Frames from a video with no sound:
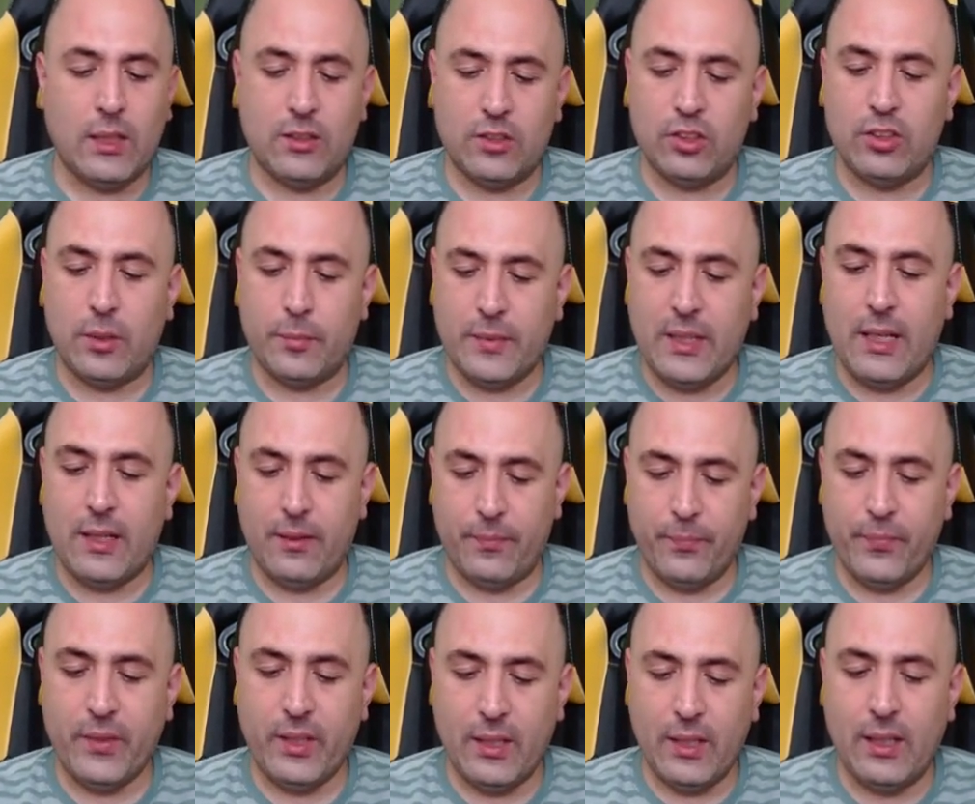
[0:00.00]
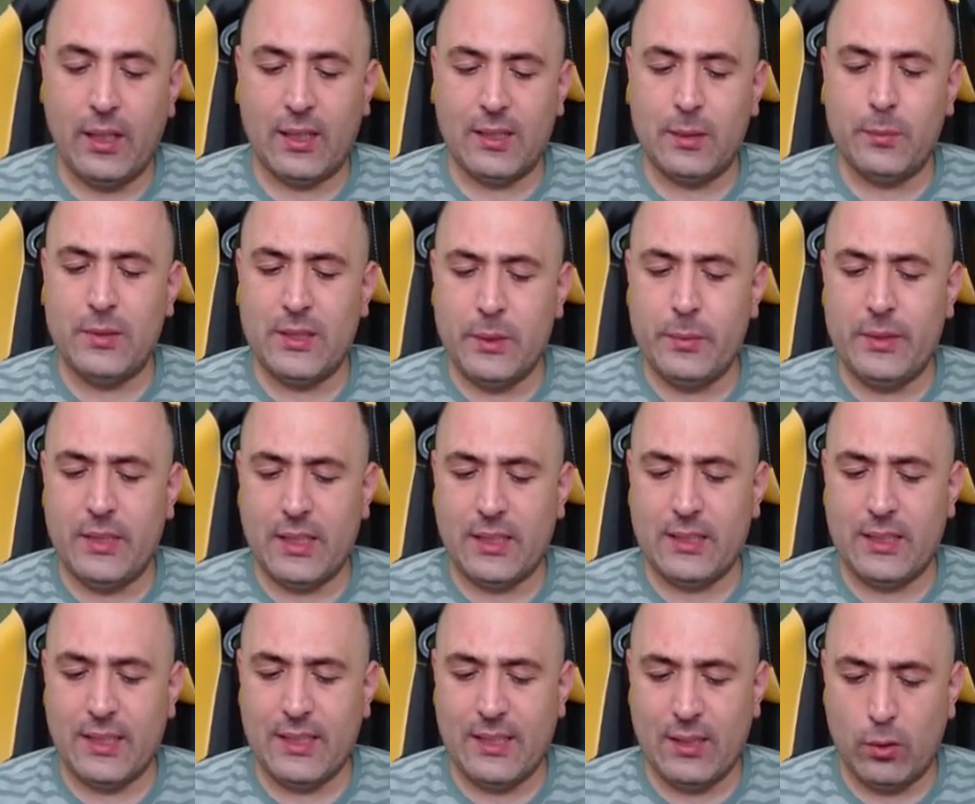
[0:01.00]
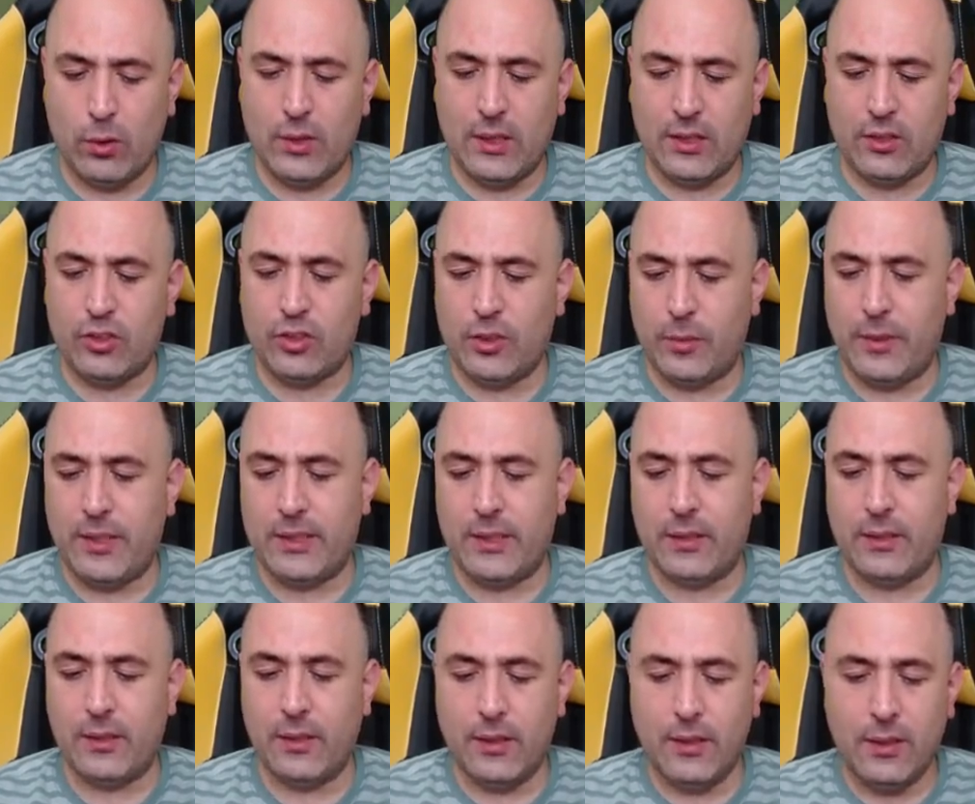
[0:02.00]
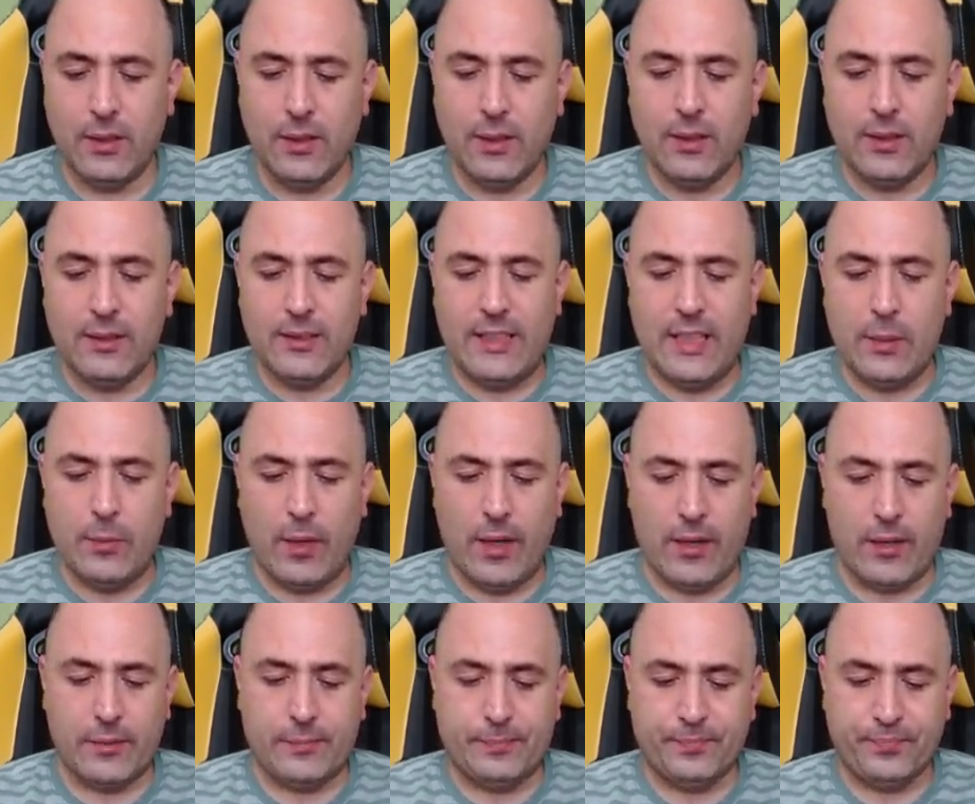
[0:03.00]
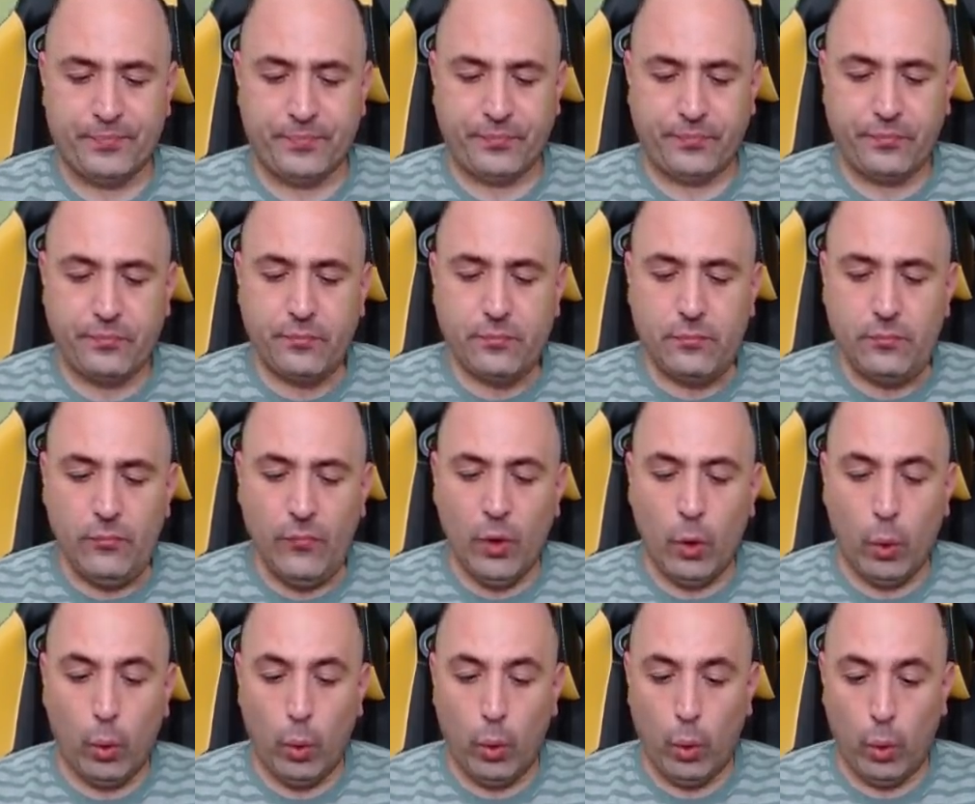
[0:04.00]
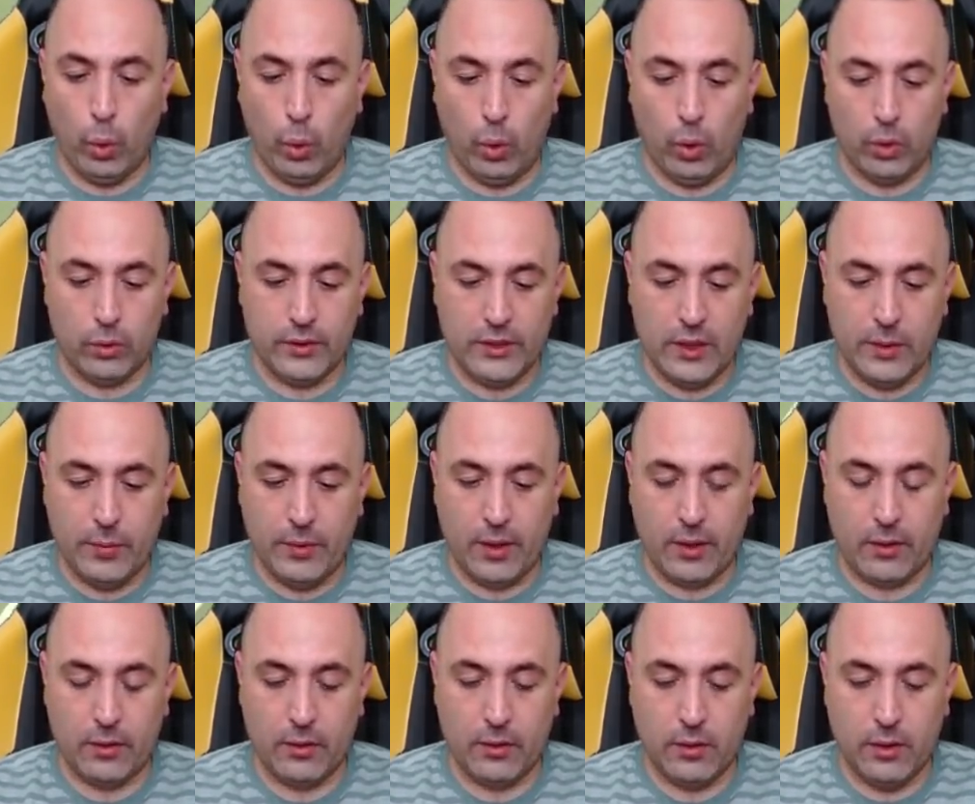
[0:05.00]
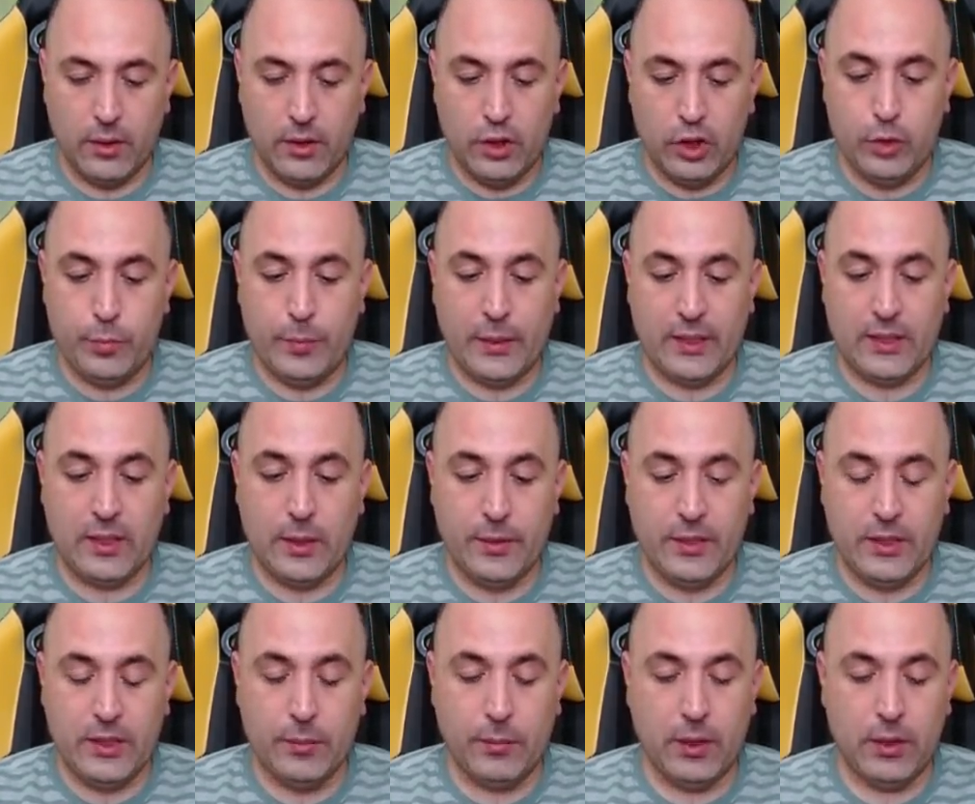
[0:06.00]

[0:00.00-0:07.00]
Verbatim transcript: atacağım gel. He, adamın dibine kadar gir onu atacağım aynen. Neyim var? Oo neyim var? Hiç beklemediğim